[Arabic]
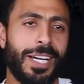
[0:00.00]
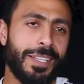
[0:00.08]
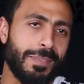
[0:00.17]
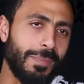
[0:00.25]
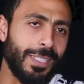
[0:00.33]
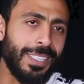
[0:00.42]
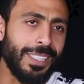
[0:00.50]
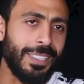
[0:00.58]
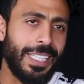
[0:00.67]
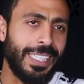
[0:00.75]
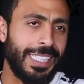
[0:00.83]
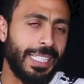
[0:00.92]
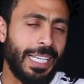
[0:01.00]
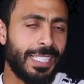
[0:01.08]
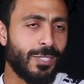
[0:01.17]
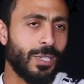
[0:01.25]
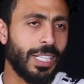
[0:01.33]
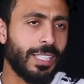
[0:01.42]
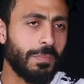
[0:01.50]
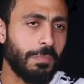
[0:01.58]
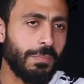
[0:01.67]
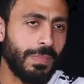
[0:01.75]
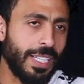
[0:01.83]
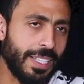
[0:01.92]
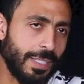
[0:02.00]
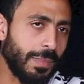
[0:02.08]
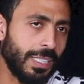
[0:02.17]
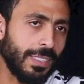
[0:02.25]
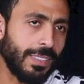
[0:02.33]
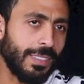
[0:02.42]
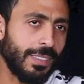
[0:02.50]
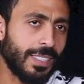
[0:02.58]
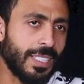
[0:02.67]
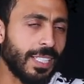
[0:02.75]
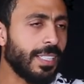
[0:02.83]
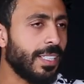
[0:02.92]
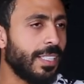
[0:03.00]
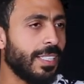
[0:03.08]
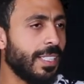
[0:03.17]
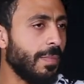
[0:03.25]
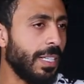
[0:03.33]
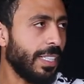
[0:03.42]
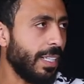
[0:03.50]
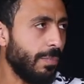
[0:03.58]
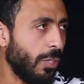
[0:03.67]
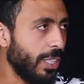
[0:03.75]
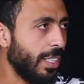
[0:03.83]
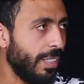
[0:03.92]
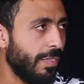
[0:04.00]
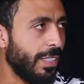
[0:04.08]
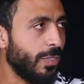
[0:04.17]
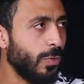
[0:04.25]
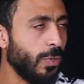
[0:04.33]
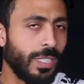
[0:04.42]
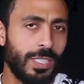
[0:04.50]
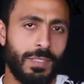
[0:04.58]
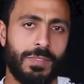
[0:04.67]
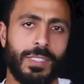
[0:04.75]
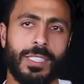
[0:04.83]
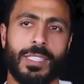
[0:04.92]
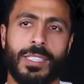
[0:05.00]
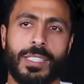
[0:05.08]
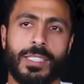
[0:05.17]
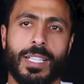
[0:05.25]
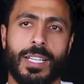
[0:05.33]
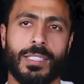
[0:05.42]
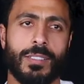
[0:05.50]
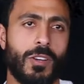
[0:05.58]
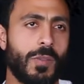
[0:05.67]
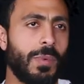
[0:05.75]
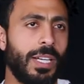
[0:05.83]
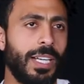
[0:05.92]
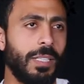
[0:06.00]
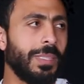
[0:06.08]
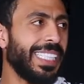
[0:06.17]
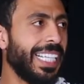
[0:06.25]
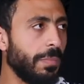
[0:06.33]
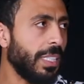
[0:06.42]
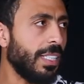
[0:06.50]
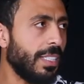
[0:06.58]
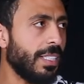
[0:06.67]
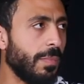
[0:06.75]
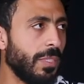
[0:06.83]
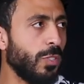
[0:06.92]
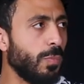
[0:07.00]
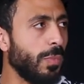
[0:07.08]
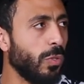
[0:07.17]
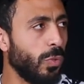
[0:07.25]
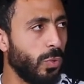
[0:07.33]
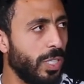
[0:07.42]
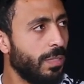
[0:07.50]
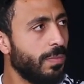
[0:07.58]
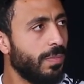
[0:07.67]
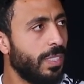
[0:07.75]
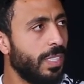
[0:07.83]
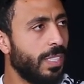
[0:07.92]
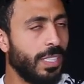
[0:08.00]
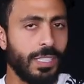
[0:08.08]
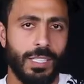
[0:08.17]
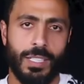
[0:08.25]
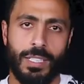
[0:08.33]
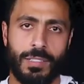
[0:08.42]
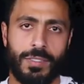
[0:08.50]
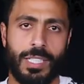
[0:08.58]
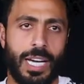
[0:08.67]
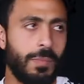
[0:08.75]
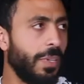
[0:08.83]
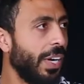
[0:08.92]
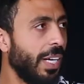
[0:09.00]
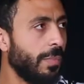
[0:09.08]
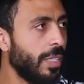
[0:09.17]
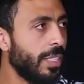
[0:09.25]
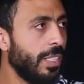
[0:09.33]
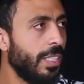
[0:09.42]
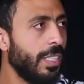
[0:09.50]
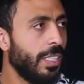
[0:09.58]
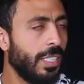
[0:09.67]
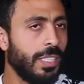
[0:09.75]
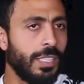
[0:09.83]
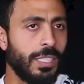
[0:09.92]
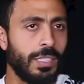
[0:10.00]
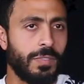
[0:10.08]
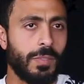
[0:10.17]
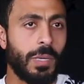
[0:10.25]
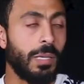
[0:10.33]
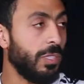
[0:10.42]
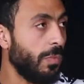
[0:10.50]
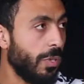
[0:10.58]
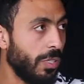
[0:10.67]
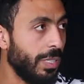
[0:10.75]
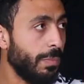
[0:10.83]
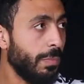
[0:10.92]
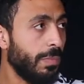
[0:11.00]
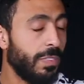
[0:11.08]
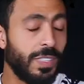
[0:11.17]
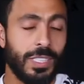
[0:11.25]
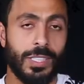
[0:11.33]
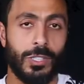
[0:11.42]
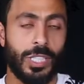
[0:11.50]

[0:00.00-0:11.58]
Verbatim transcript: عارف بقى ليه يعني انا عايز اقول لك تقريبا ست سبع تجمعات اللي فاتوا آه، في ثلاث اربع لعيبه دايما اساميهم موجوده آه، في عامر عامر آه، في محمد ابراهيم في